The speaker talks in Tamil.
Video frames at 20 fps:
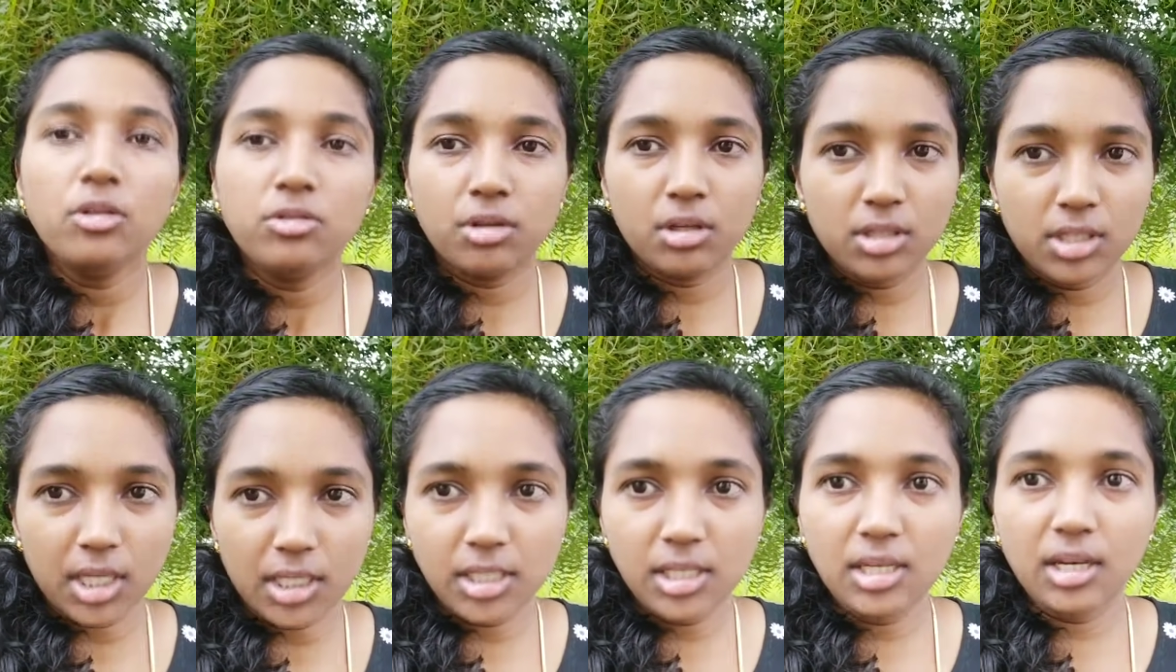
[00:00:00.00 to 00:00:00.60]
ஸோ
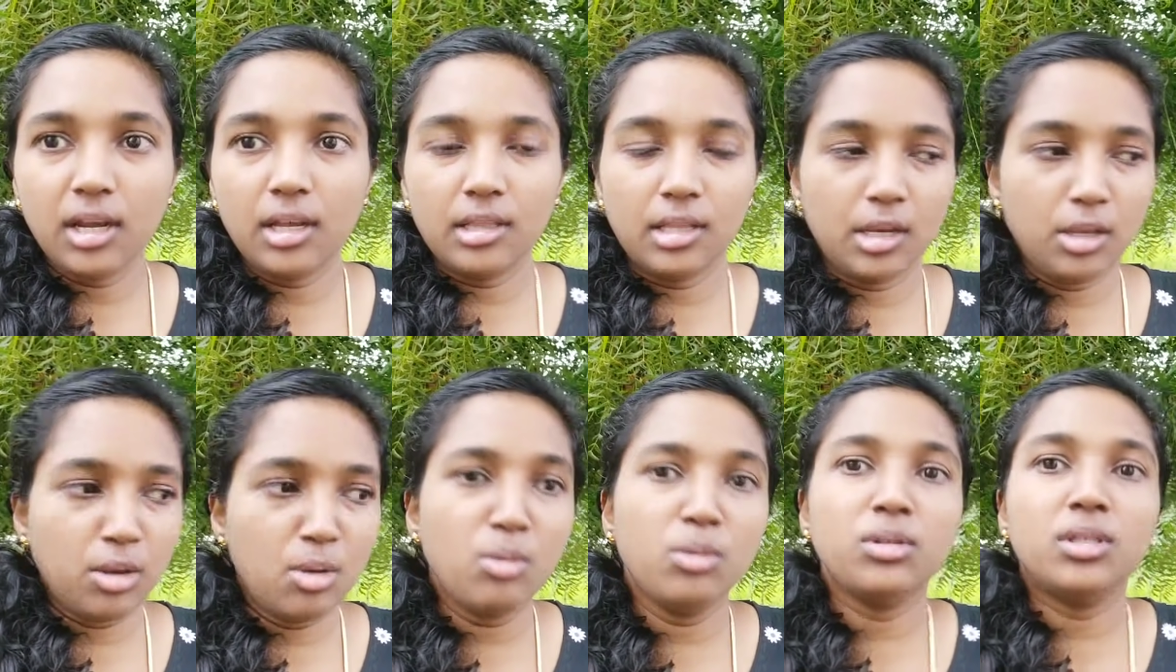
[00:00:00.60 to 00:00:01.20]
ஜஸ்ட் இந்த
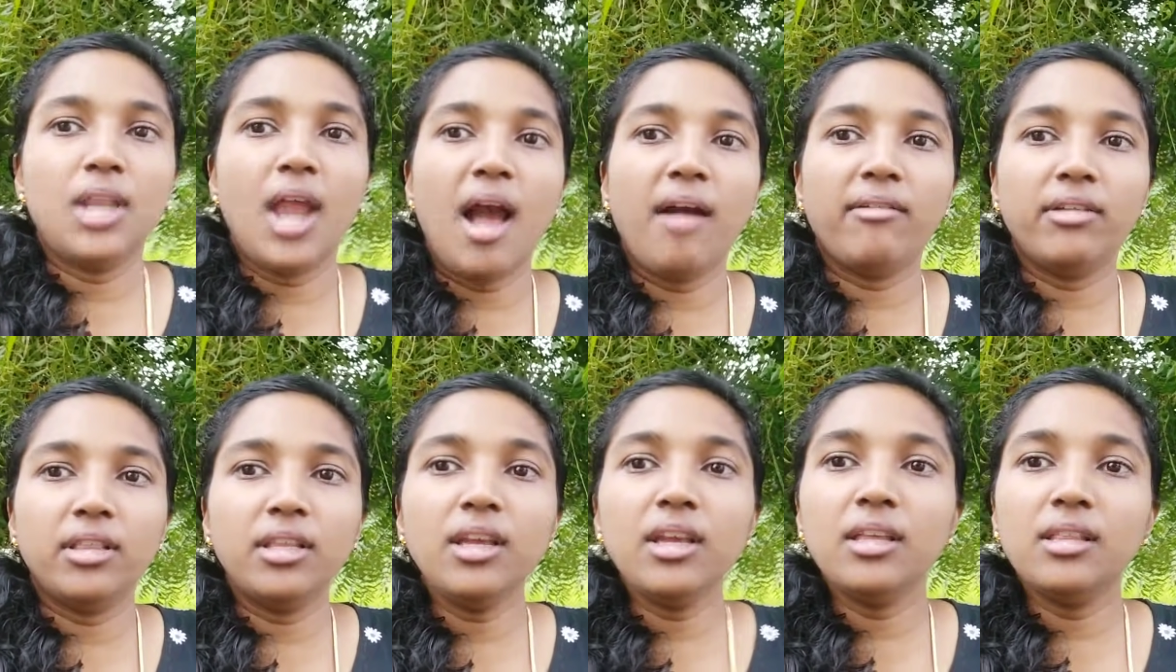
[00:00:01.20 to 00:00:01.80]
நியூஸ்னால்
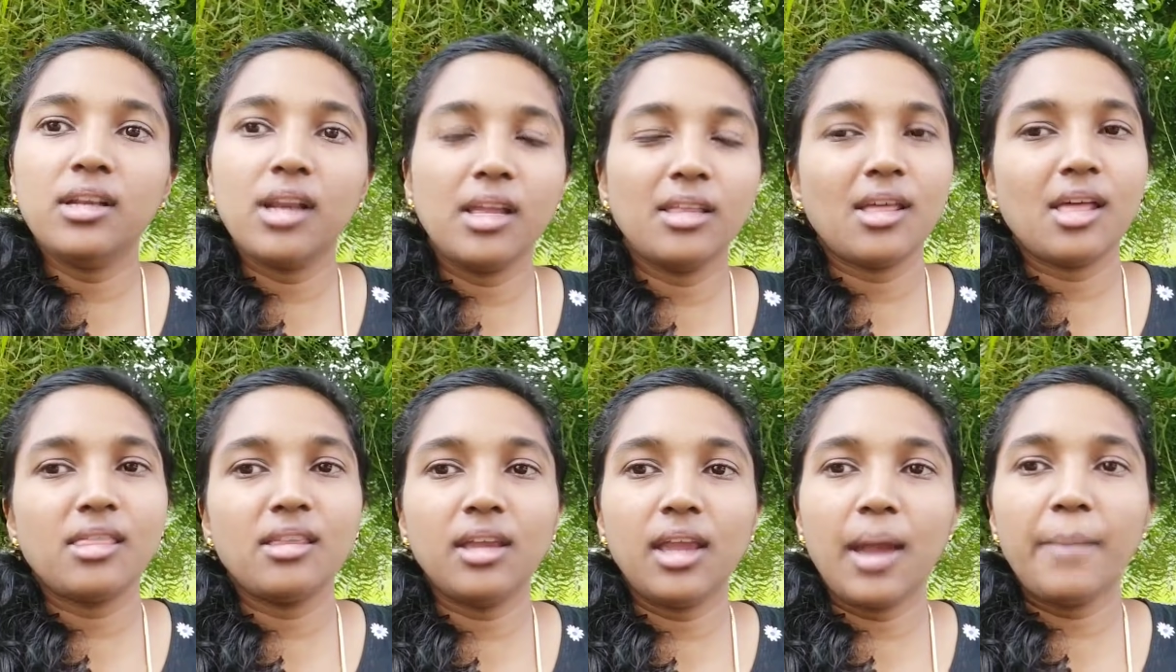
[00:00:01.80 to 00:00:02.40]
வந்து இதில் இது
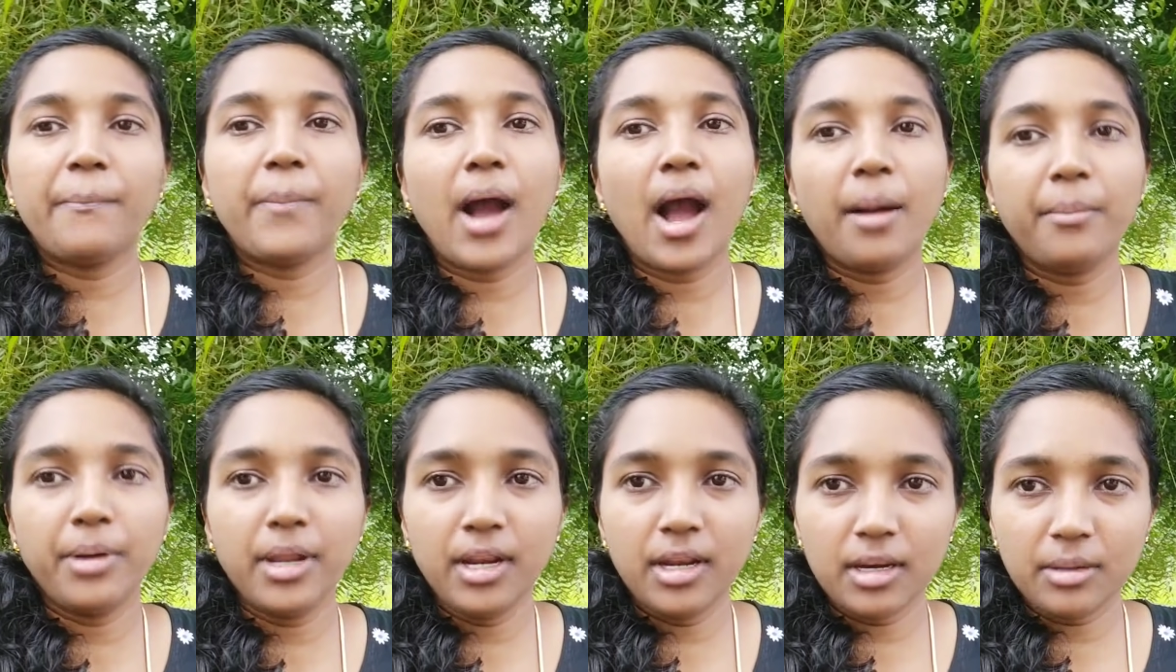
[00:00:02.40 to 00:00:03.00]
அது கேட்பான்
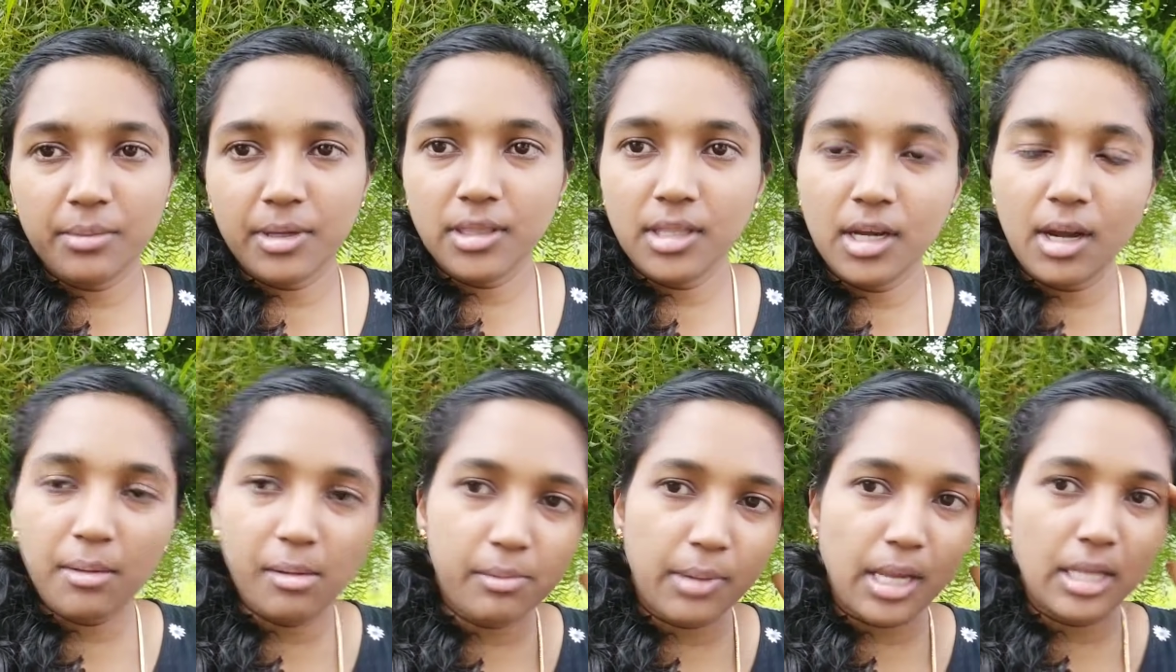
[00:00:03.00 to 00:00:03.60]
அப்படின்ற மாதிரி
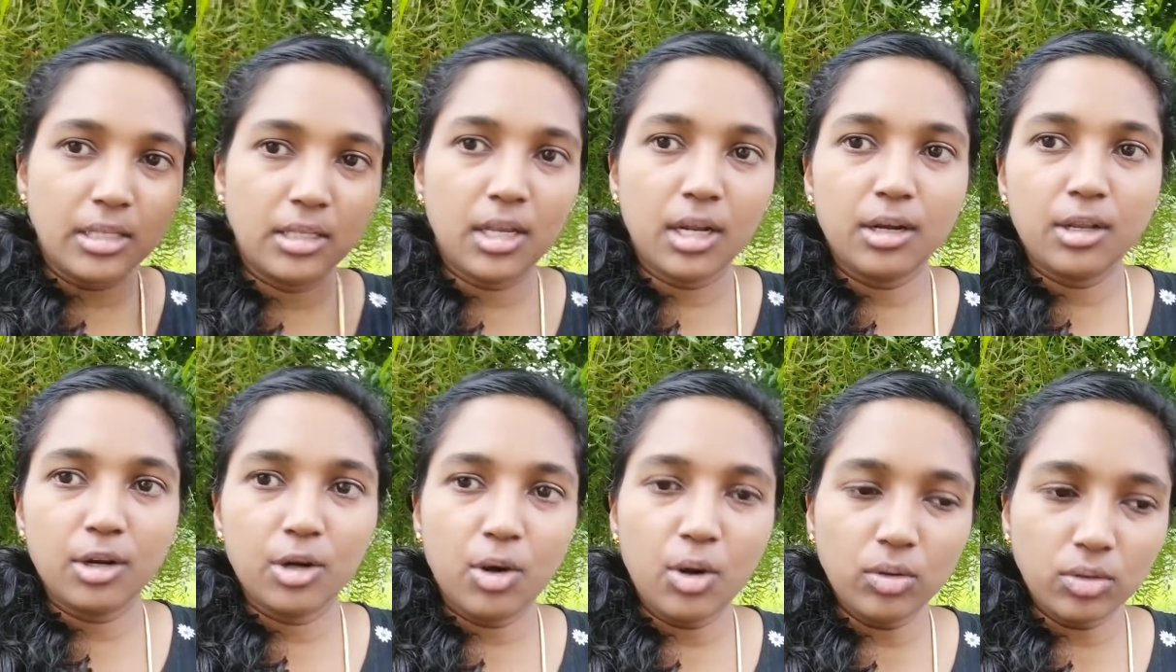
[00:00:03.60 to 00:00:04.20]
நம்ம மைண்ட்
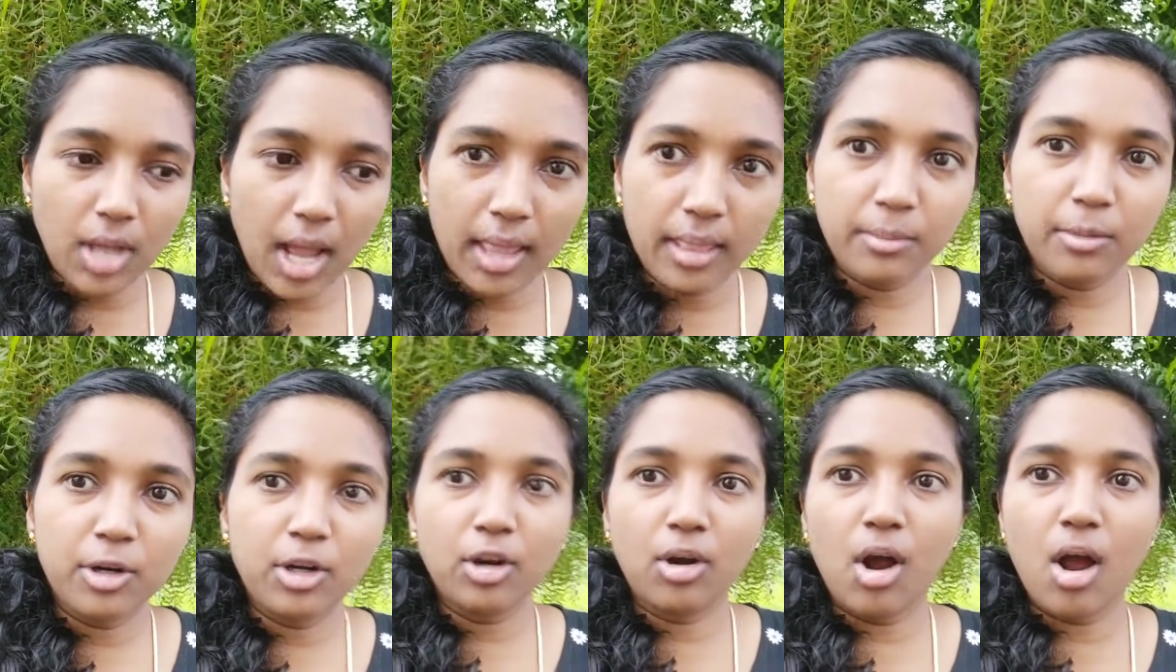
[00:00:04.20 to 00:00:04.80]
செட் இருக்கும் ஸோ அதை
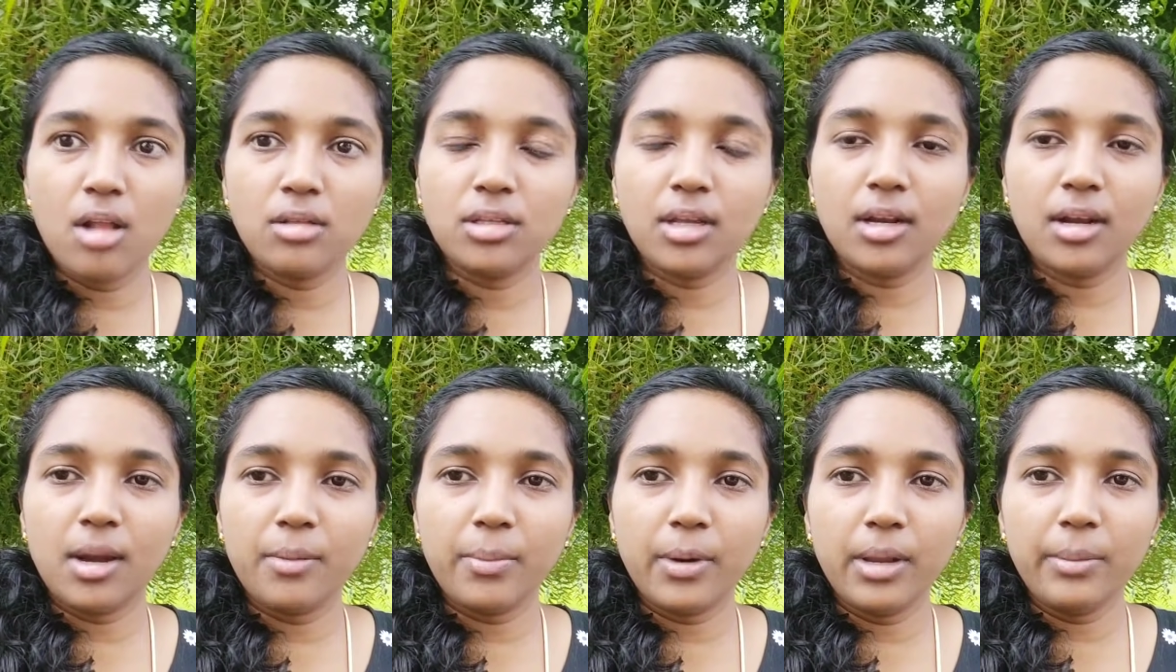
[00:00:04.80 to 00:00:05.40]
மட்டும்
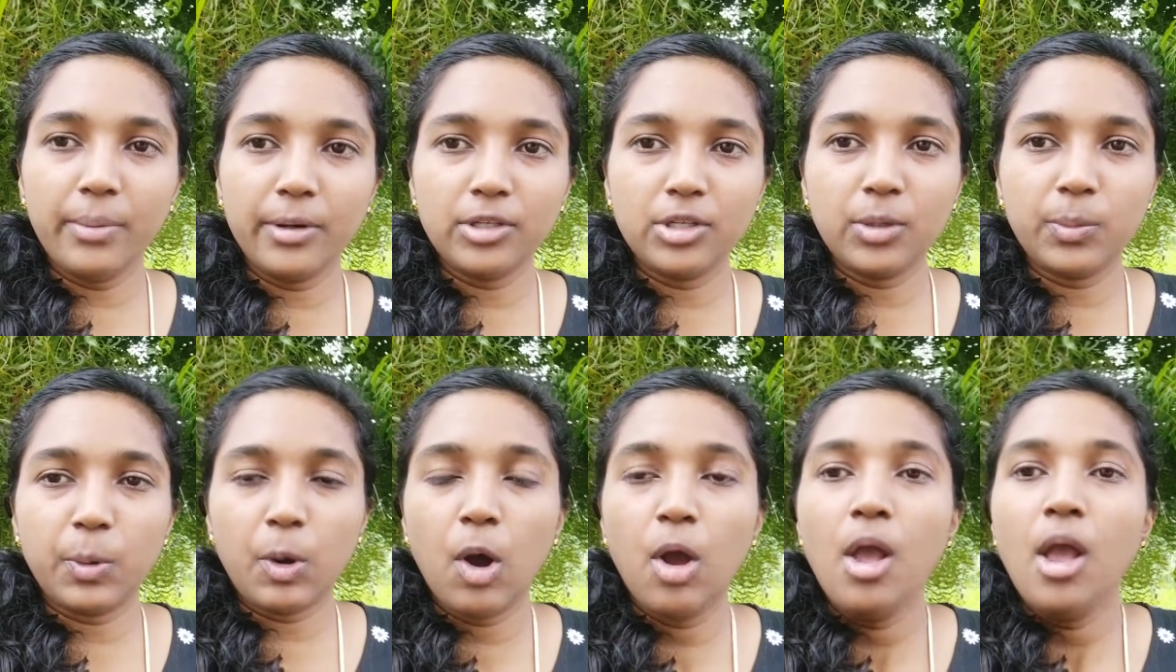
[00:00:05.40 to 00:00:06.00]
கான்சென்ட்ரேட் பண்ணி
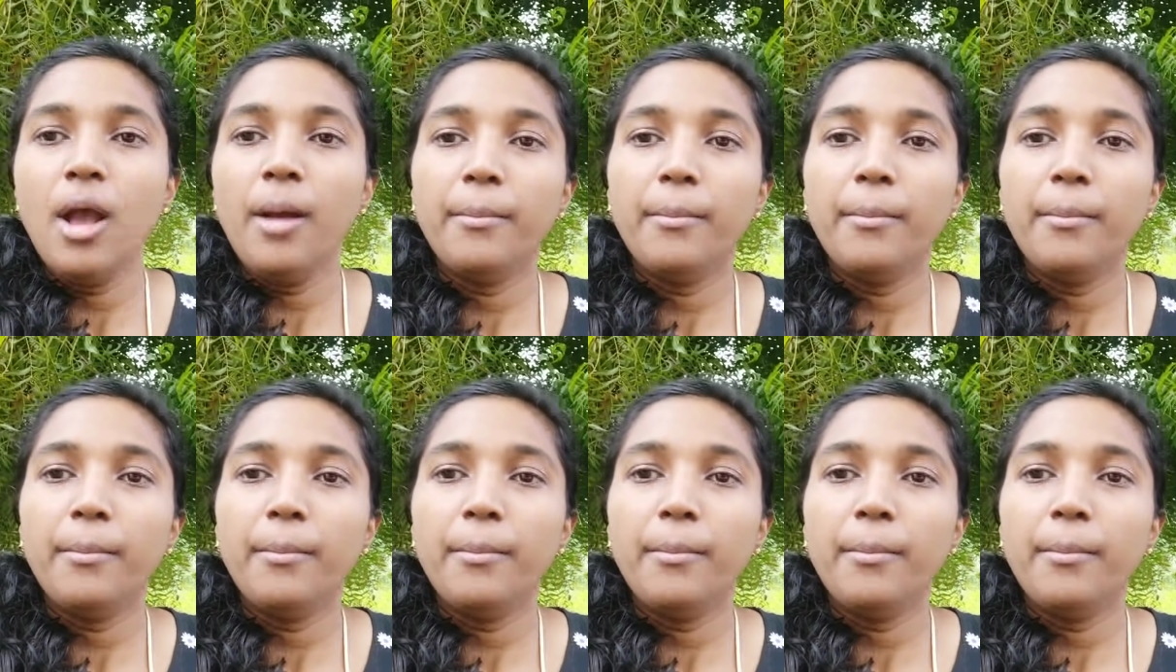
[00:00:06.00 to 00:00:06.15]
படிச்சிருப்போம்